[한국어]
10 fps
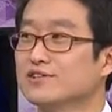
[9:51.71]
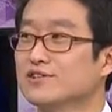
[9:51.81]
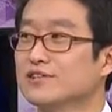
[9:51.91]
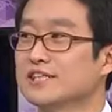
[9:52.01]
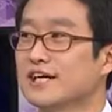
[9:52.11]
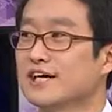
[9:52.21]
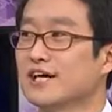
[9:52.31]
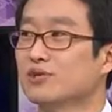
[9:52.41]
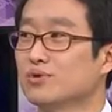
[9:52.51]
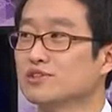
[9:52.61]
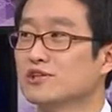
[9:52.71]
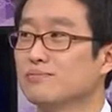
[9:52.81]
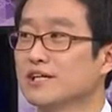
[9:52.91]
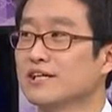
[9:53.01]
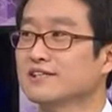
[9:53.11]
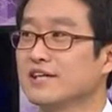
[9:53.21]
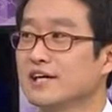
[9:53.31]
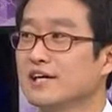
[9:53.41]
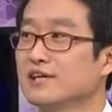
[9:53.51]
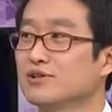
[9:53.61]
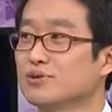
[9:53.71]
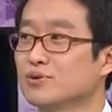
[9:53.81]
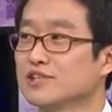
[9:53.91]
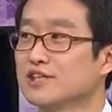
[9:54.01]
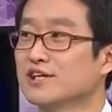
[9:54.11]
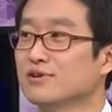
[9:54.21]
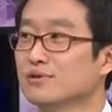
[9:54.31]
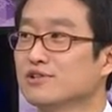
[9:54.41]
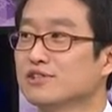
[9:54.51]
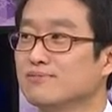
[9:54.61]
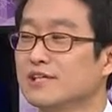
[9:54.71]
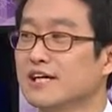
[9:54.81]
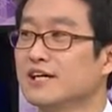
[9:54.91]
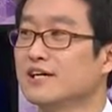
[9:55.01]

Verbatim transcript: 저희 사랑의 동전밭 행사가 또 진행되고 있습니다.